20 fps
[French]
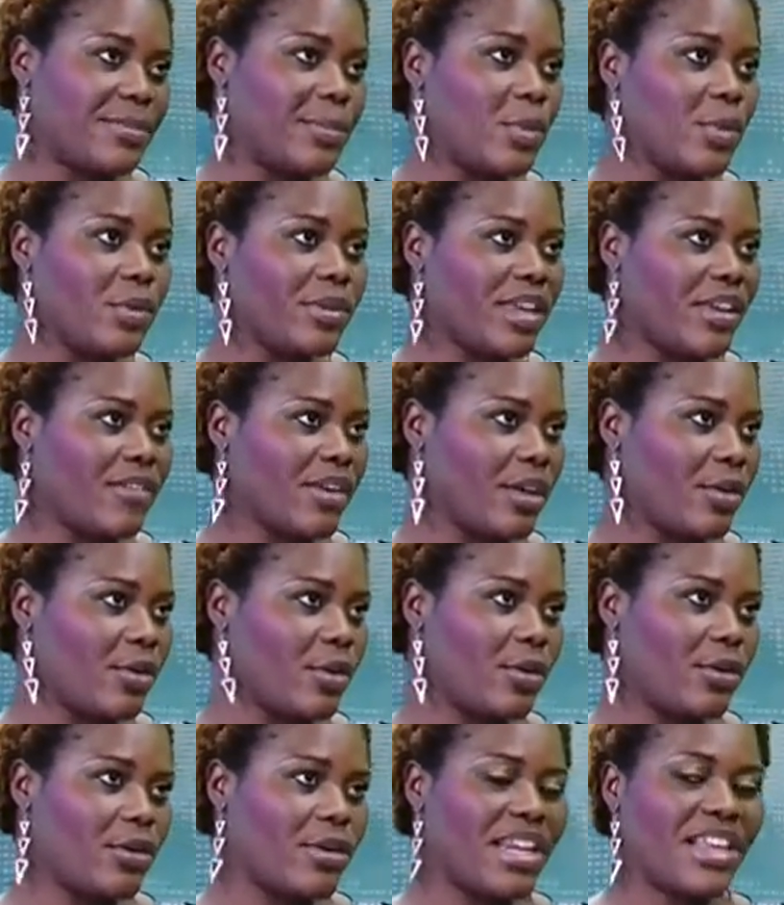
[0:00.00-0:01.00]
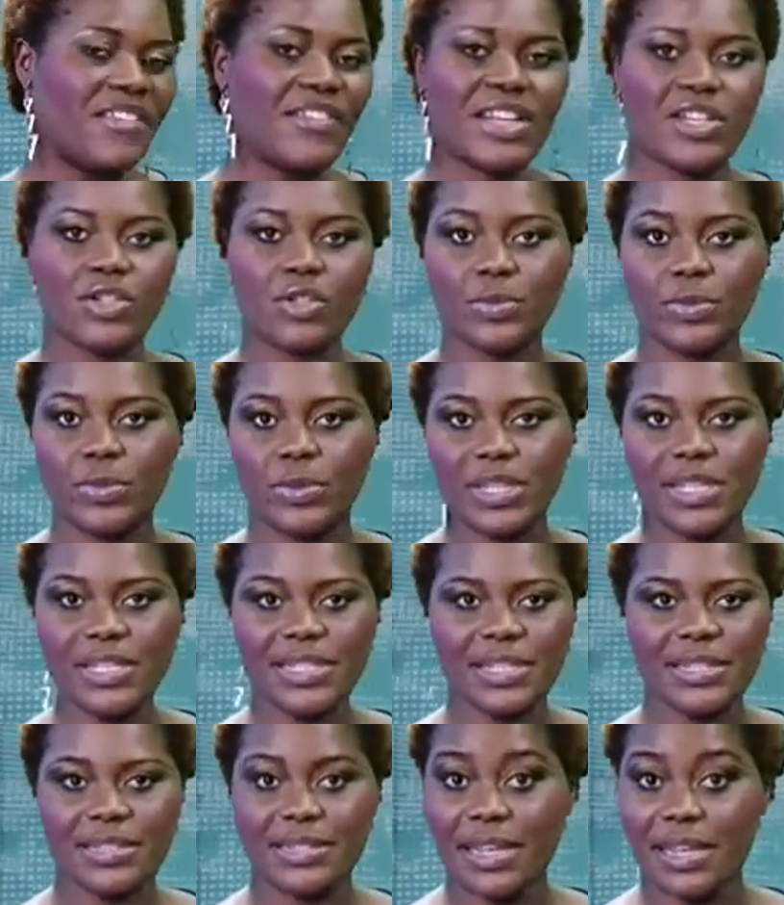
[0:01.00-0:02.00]
mode avec la Fashion
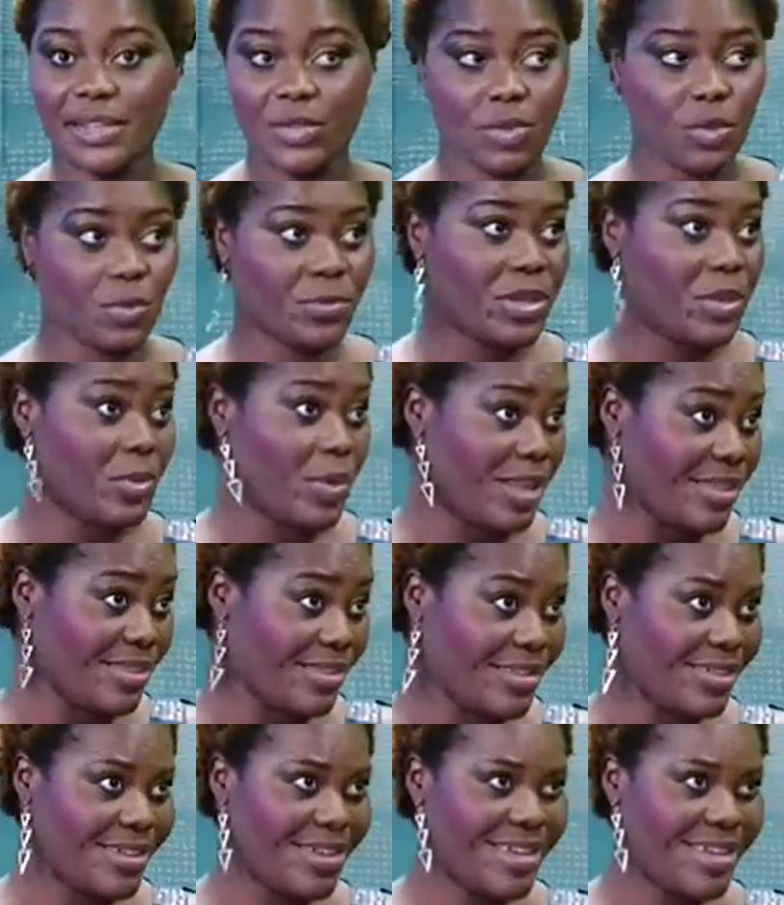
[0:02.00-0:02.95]
Police qui sera sur B1.